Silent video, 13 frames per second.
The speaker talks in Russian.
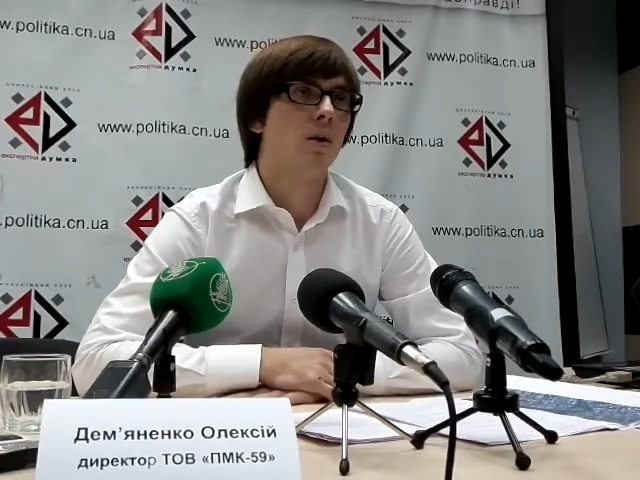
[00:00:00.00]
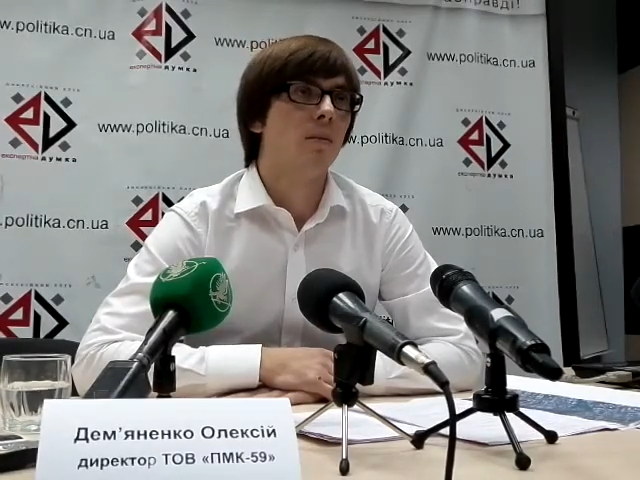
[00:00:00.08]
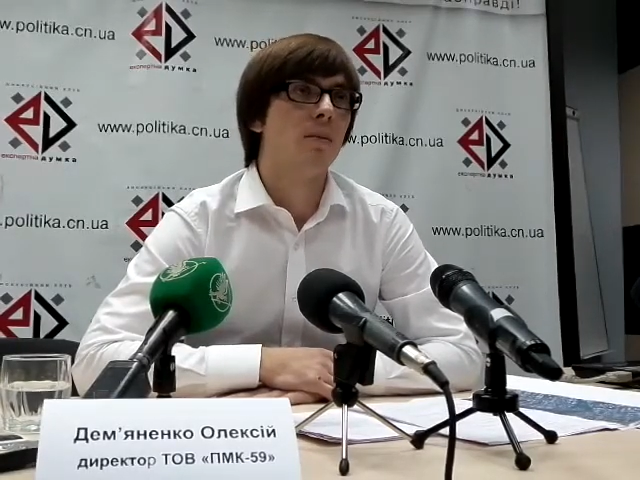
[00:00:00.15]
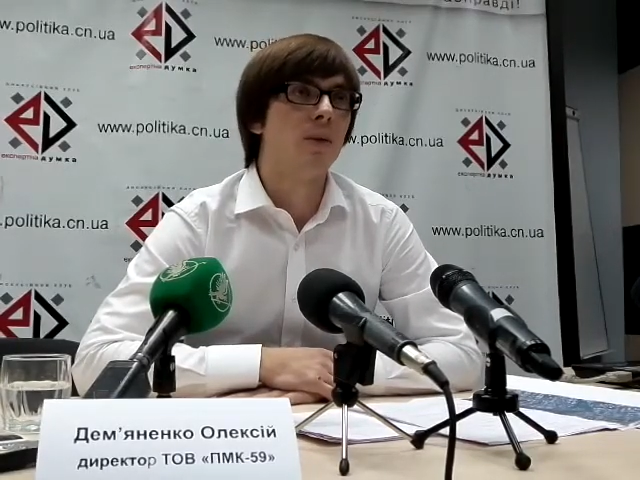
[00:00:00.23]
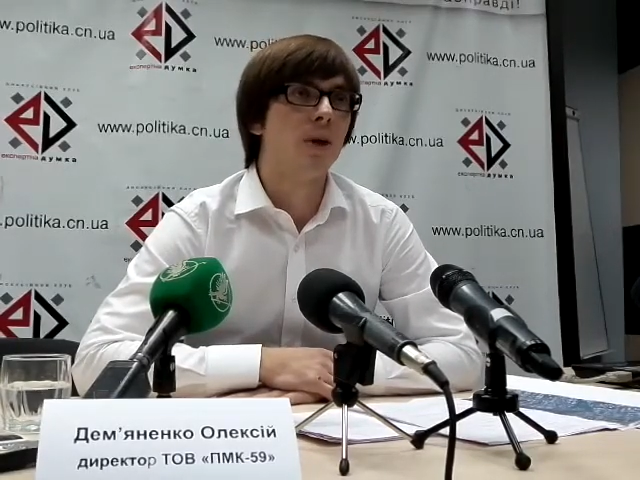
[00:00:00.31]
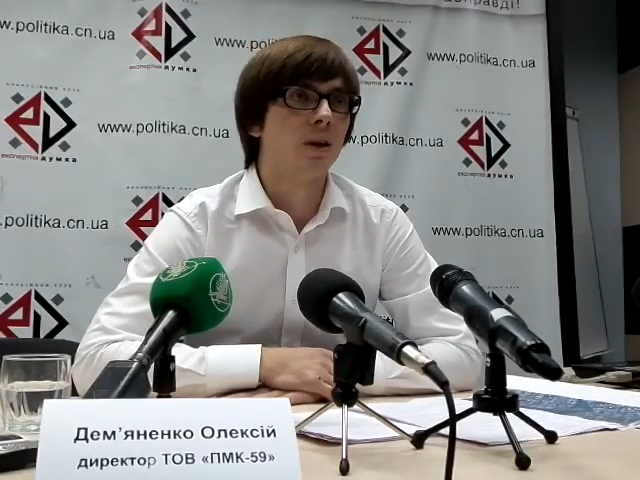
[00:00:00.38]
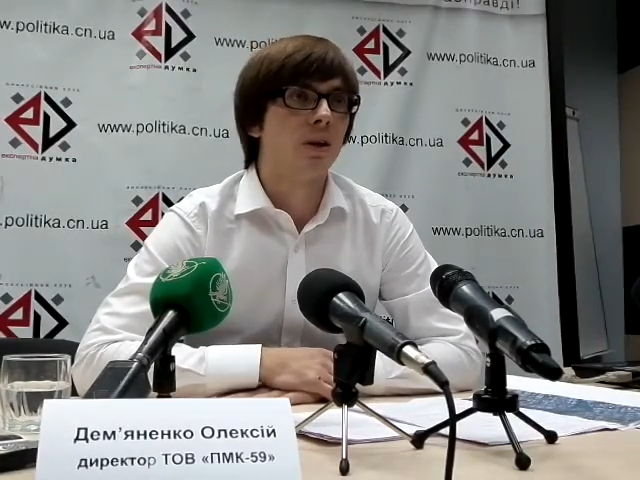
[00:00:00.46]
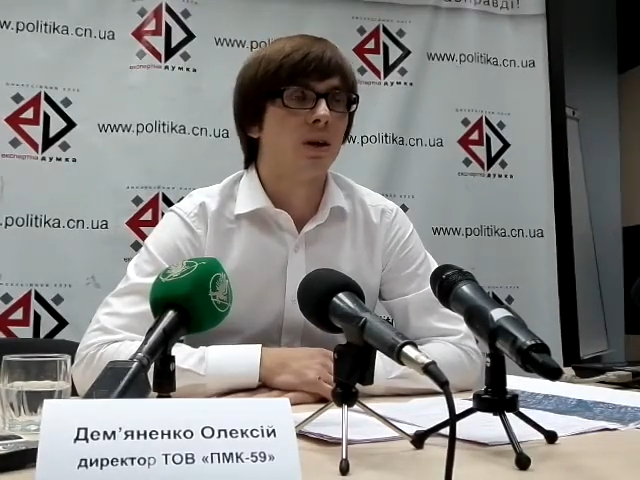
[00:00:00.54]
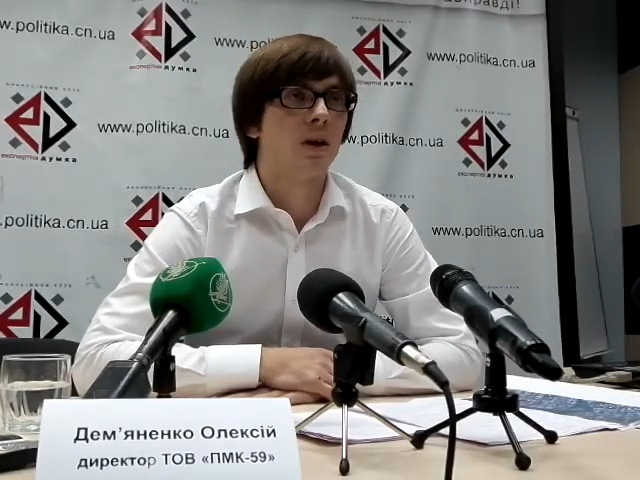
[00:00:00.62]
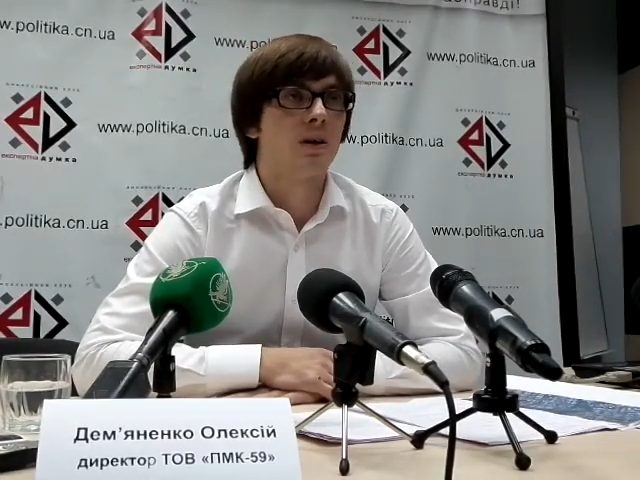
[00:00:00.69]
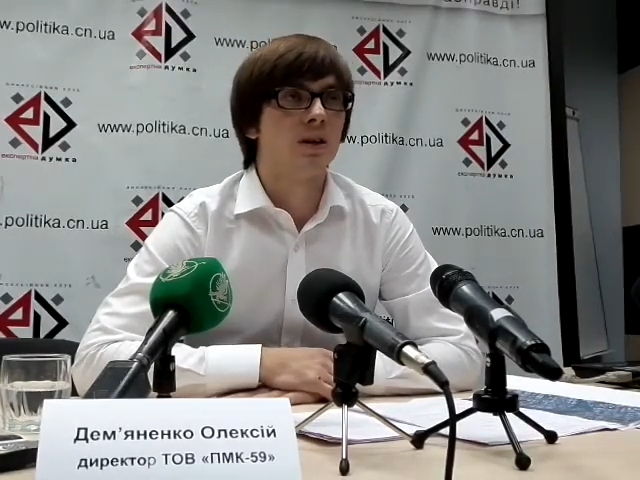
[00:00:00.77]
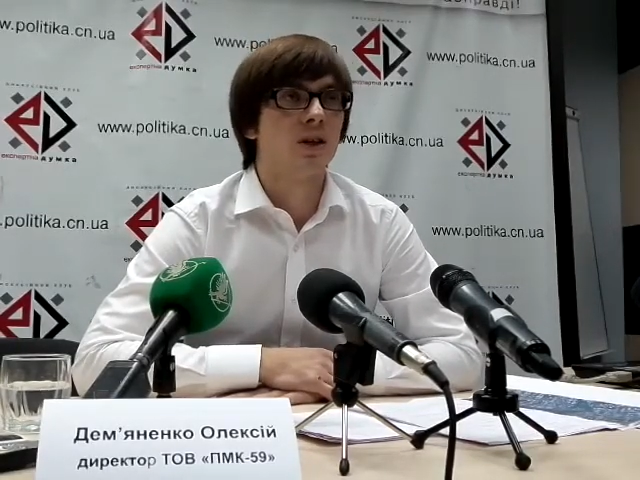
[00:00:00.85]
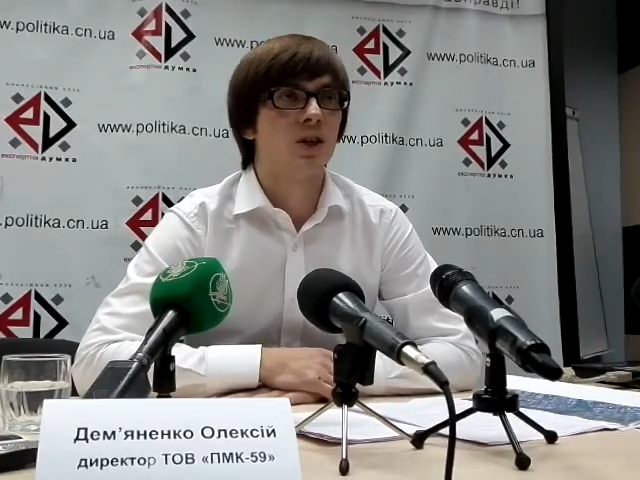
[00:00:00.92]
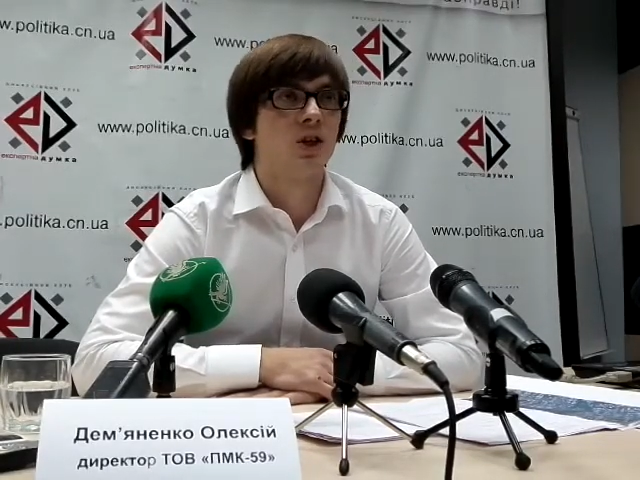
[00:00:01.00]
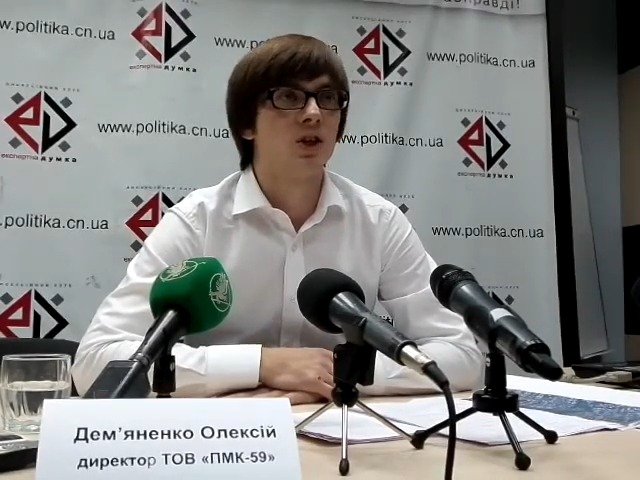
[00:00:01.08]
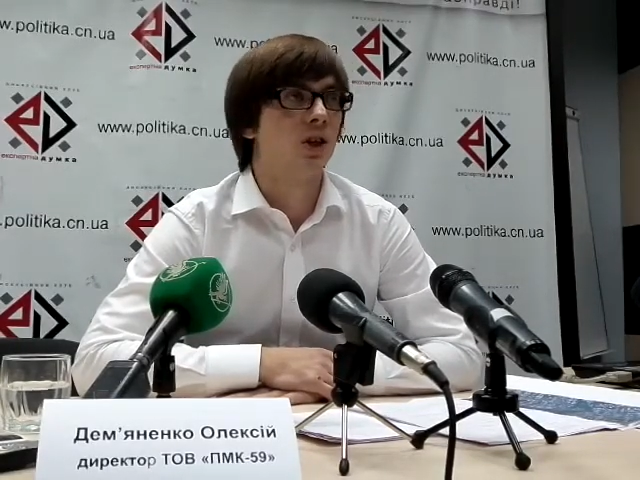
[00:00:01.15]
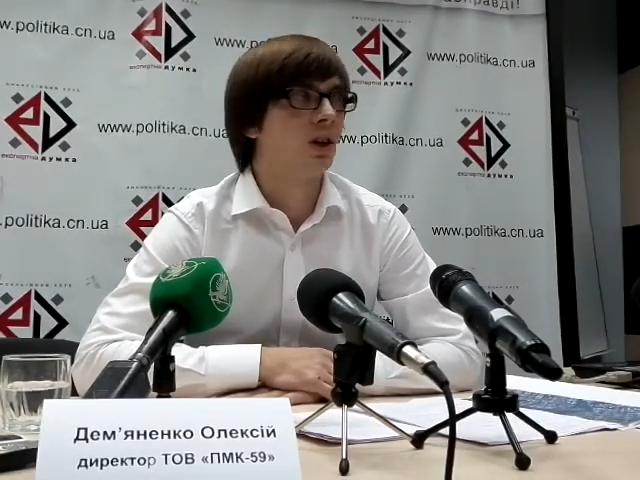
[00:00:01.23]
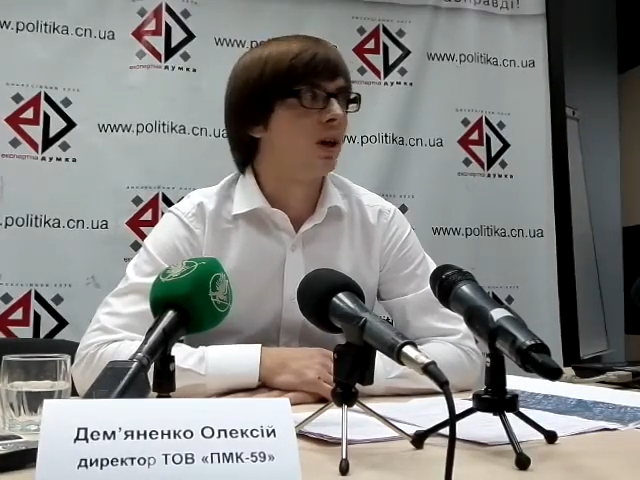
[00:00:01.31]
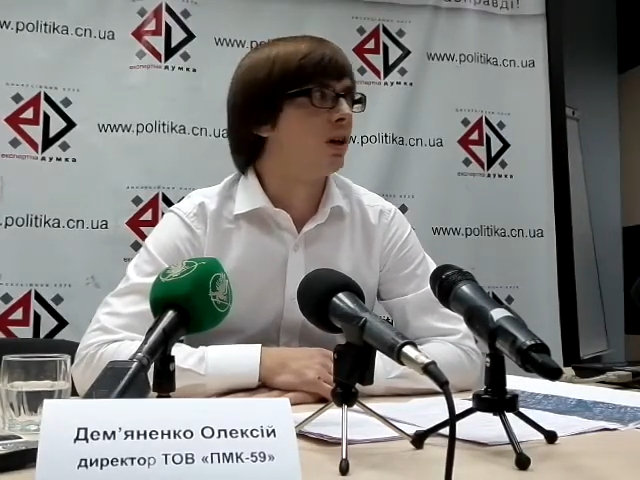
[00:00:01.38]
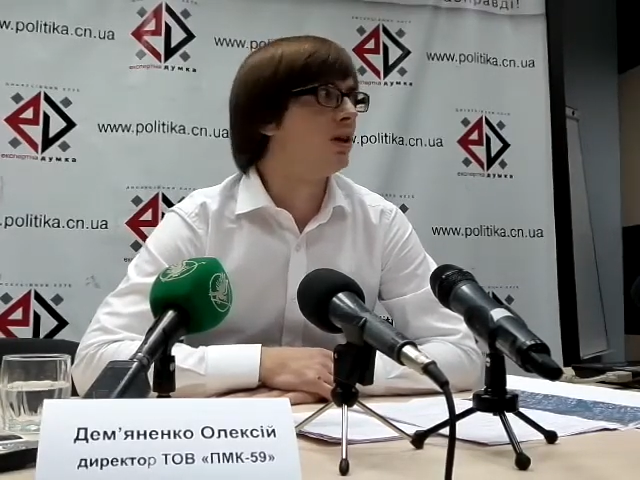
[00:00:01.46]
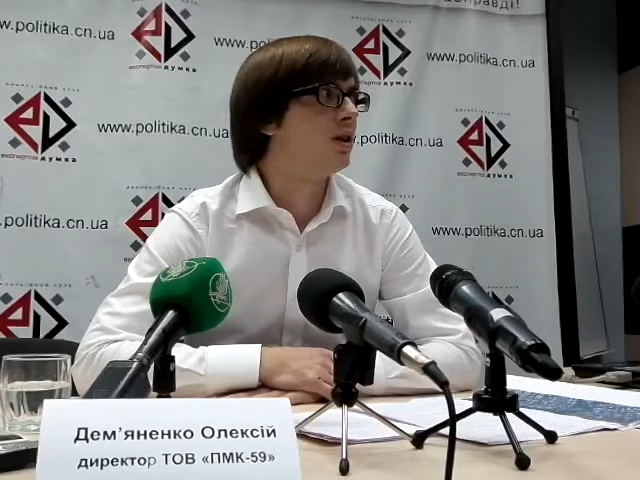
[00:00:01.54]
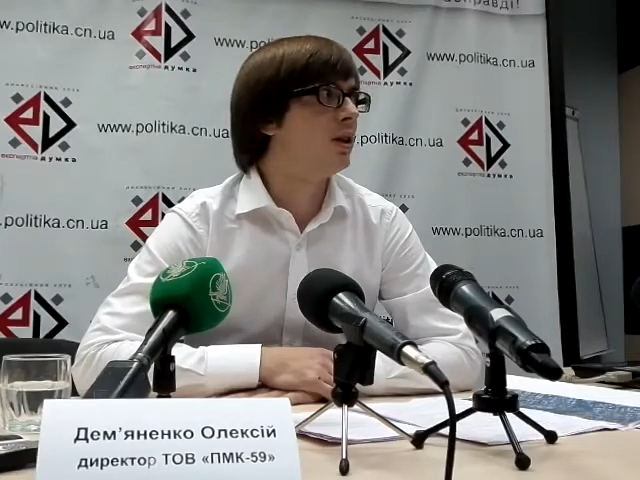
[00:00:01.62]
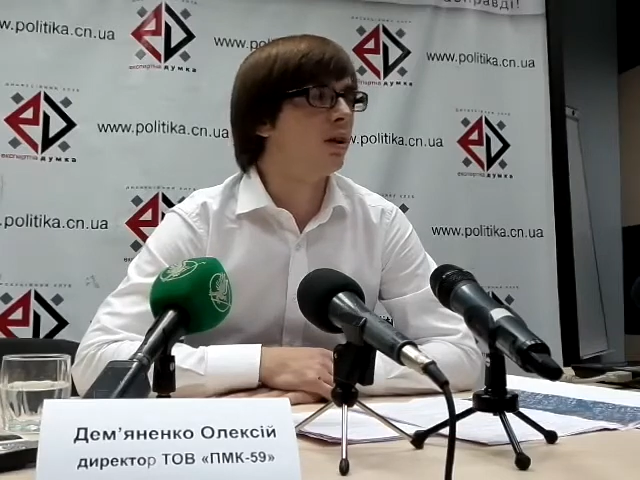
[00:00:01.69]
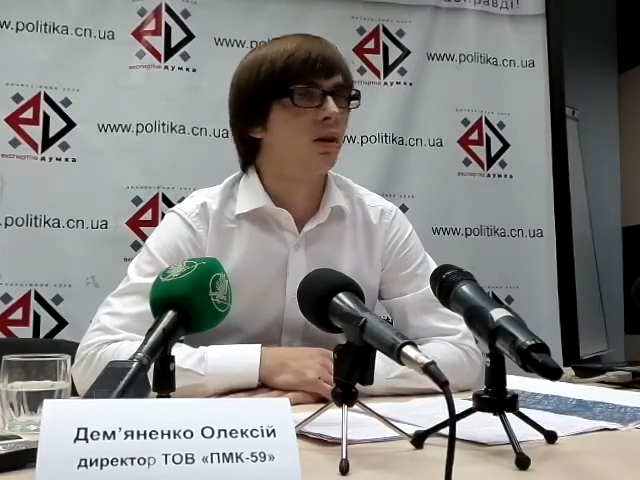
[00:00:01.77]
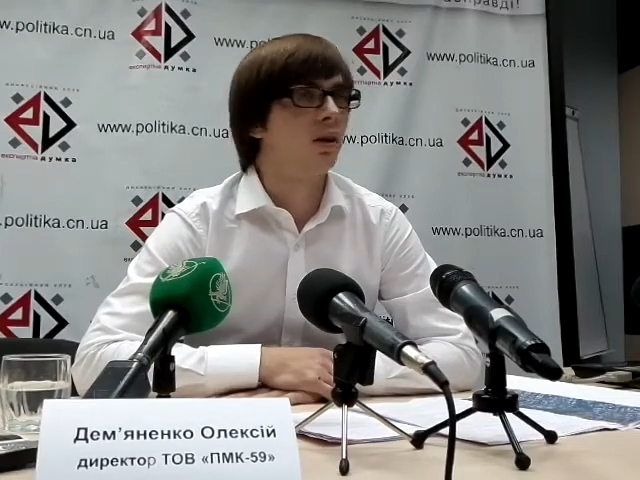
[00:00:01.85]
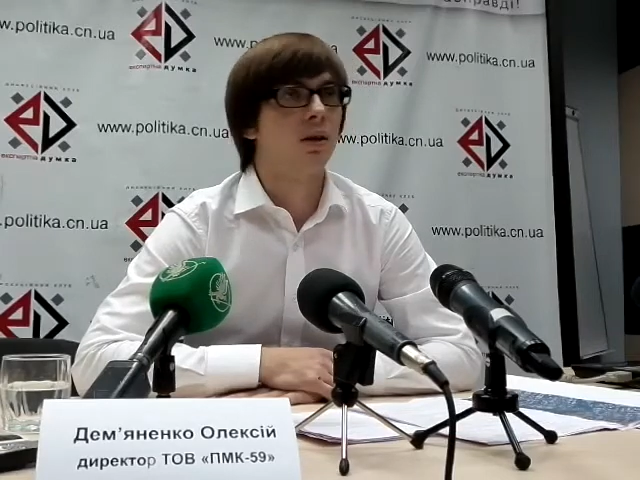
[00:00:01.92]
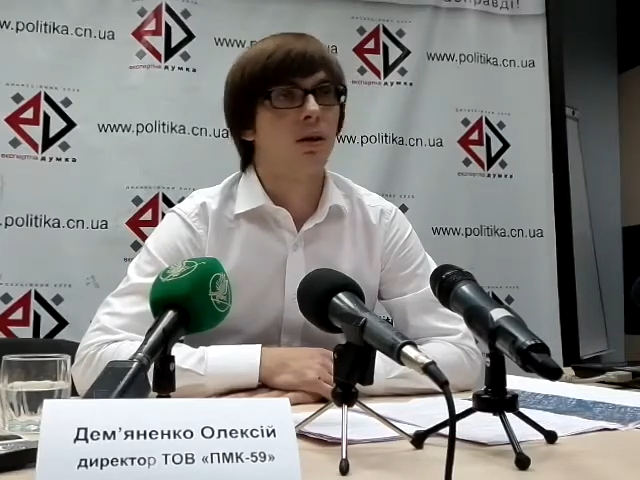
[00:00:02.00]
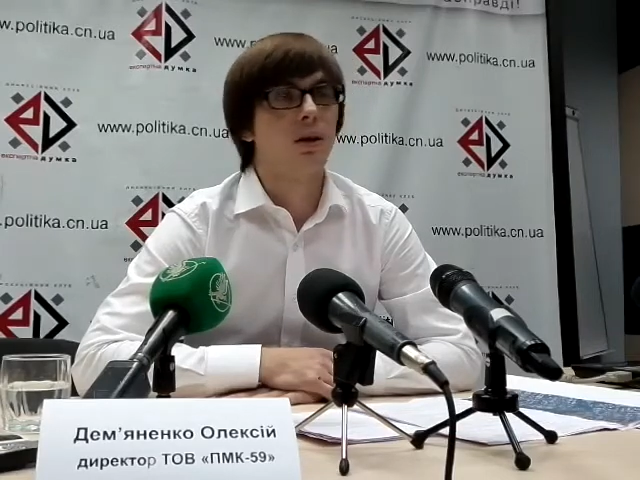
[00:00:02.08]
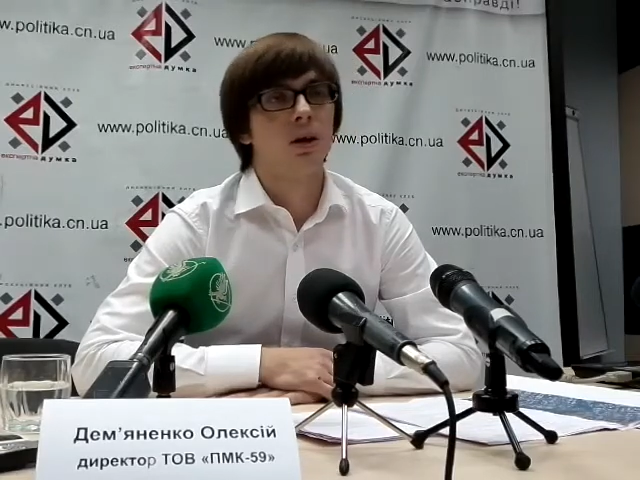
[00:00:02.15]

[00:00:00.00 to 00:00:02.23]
момента зарождения идеи